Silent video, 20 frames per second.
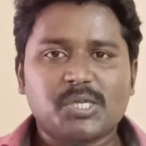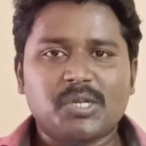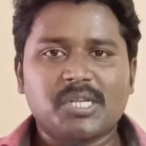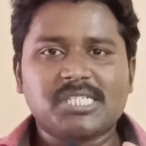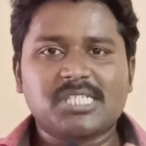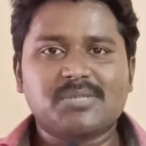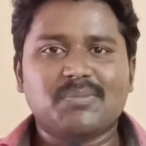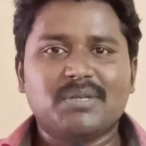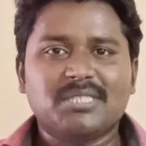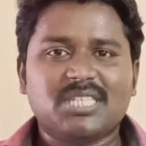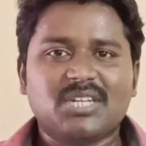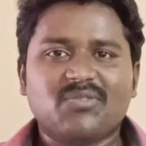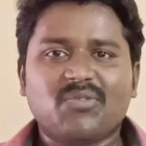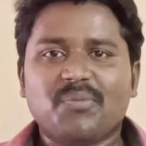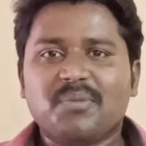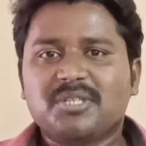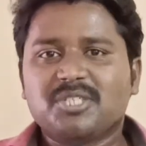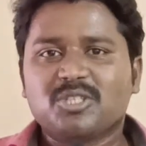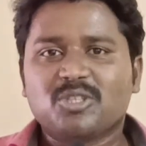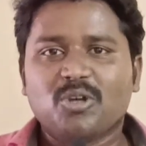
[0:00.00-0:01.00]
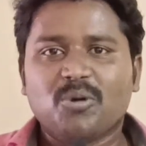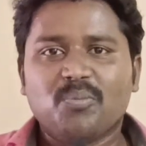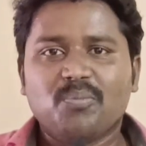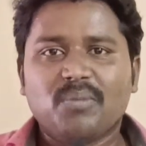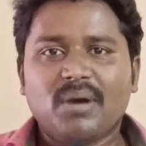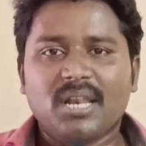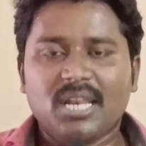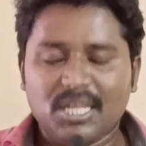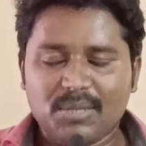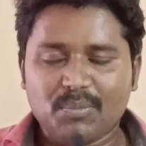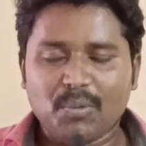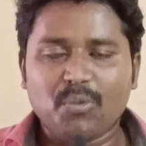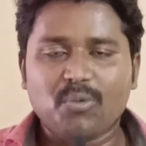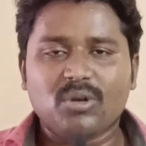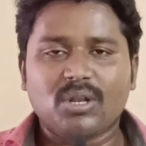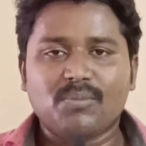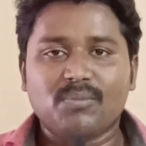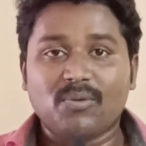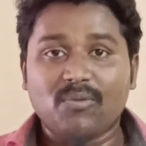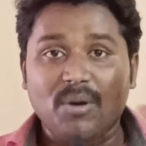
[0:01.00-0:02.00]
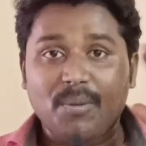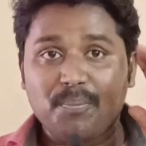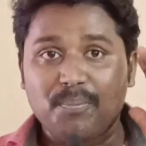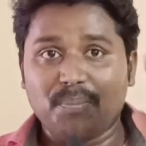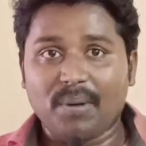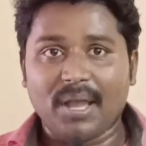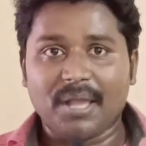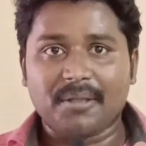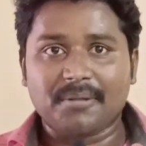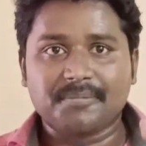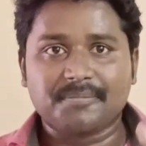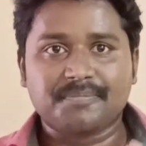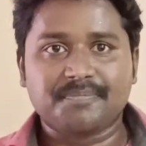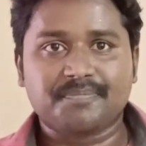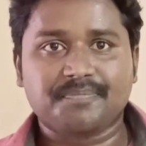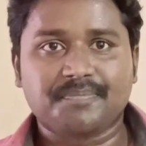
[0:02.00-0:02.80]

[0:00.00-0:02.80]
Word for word: అసలు నెక్స్ట్ మంచి ఇన్ఫర్మేషన్తో మళ్ళీ ముందుంటాం బాయ్